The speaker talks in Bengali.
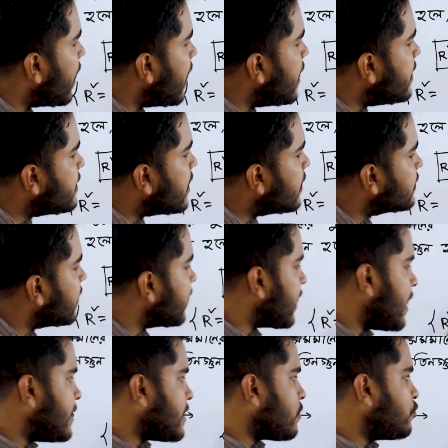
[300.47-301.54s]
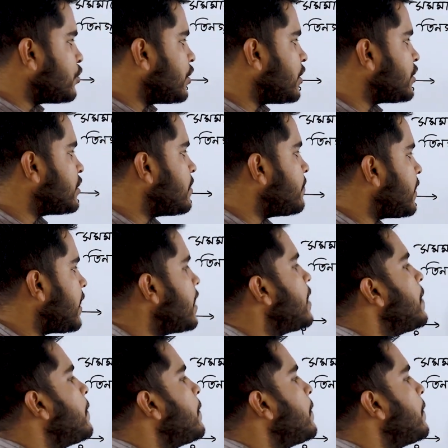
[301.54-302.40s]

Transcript: এইটা থেকে এটা কোশ্চেন আসতে পারে